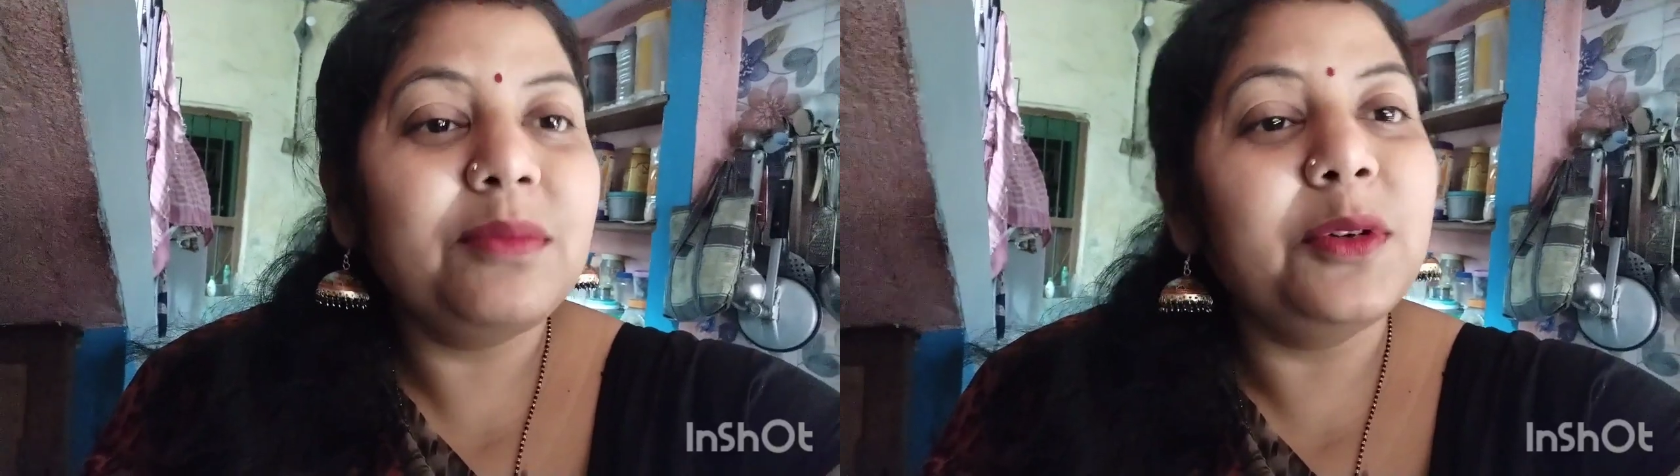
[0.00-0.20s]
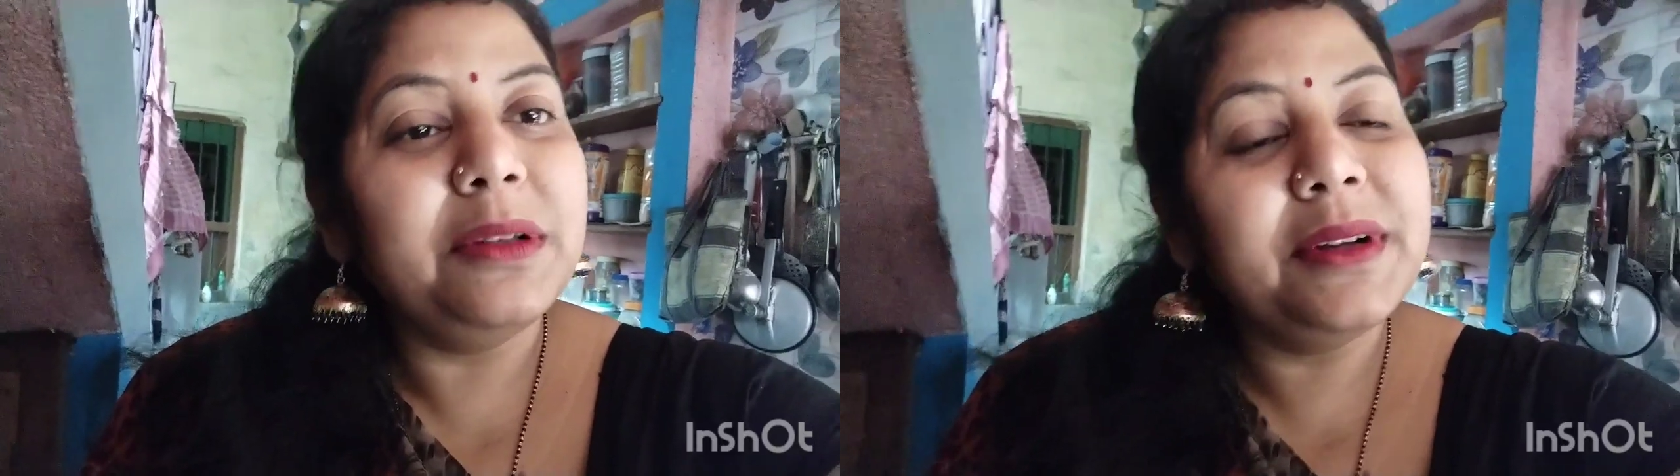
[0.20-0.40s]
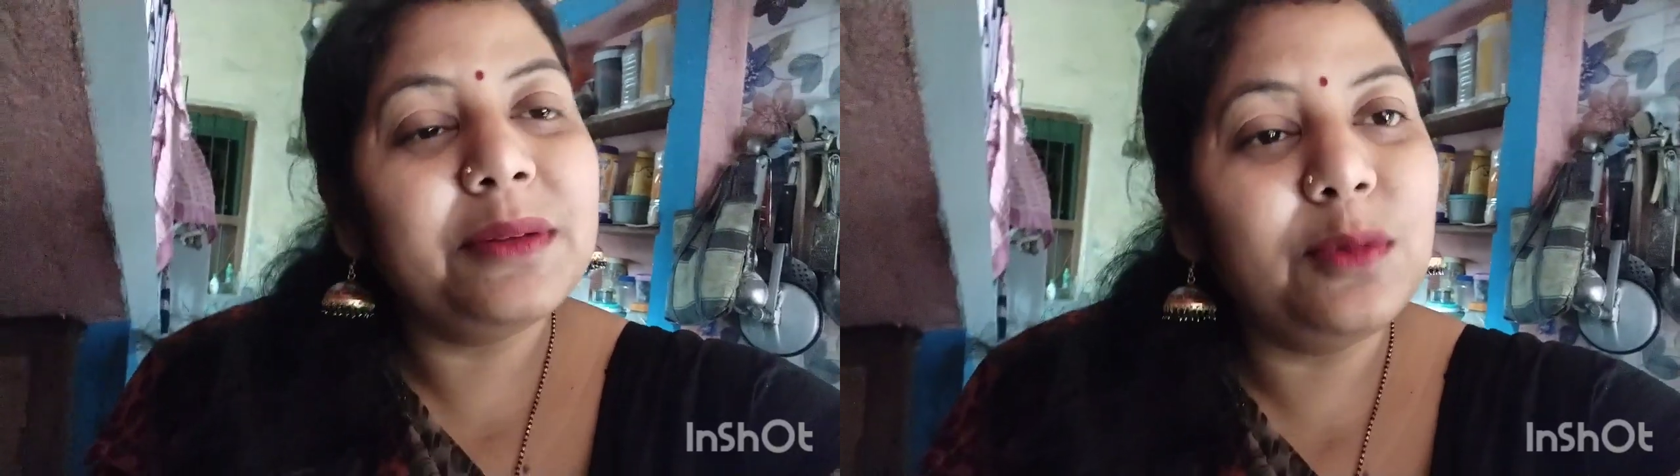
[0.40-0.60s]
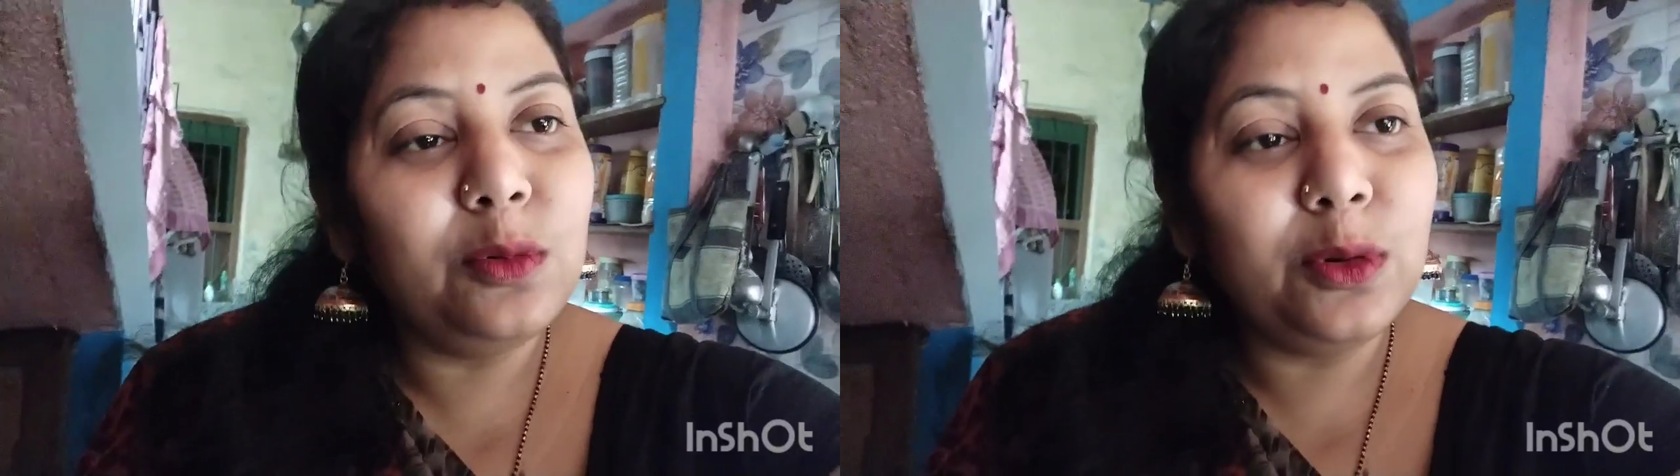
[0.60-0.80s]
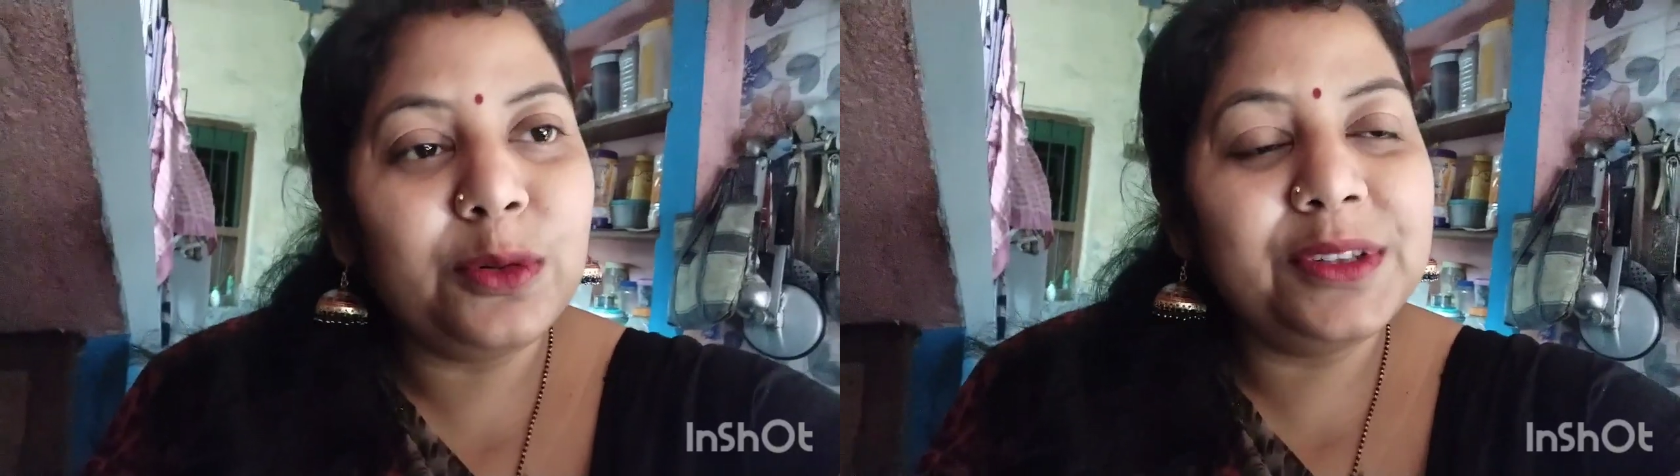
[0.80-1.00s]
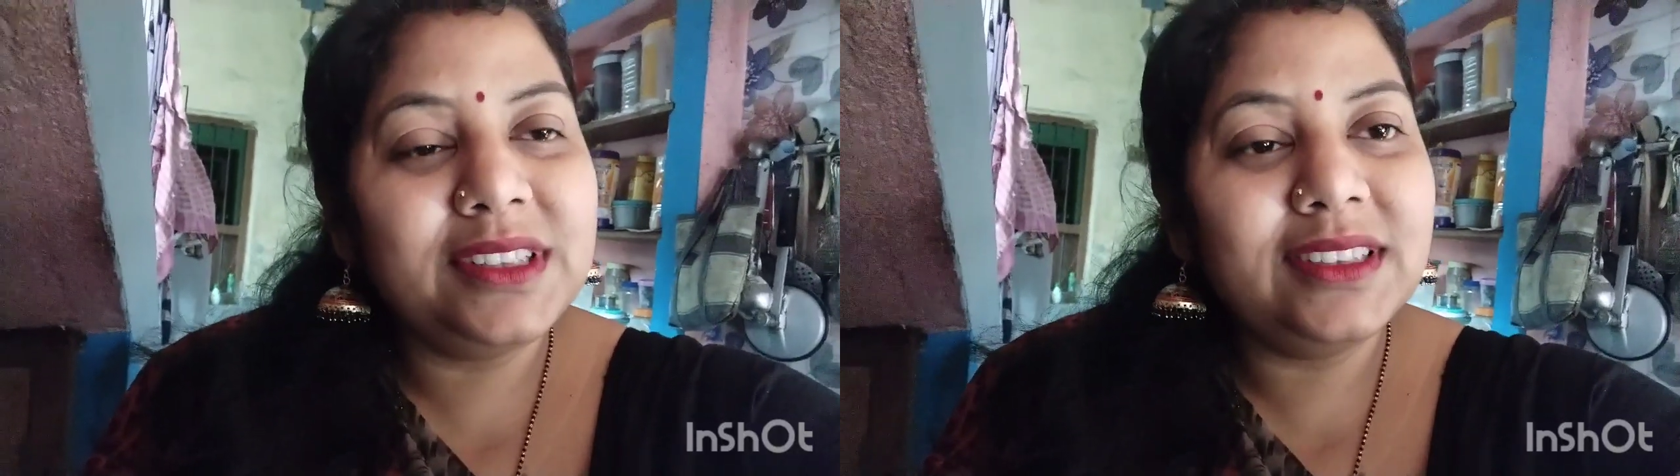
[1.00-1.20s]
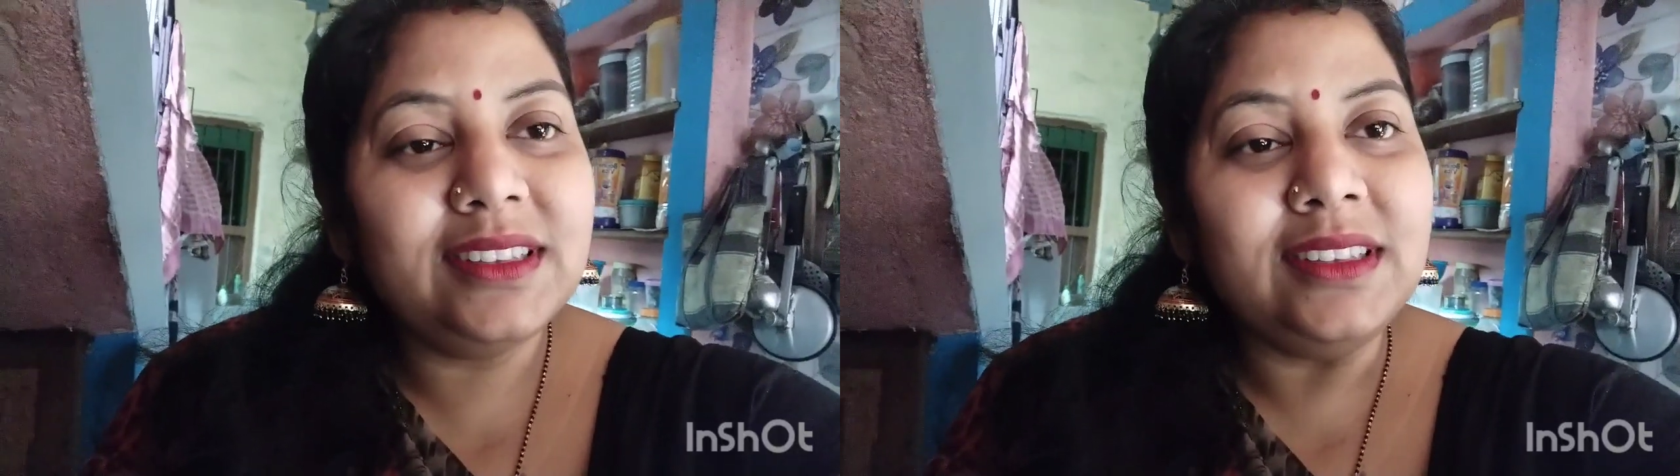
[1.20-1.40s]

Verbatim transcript: পরিবার পূর্ণ হয়েছি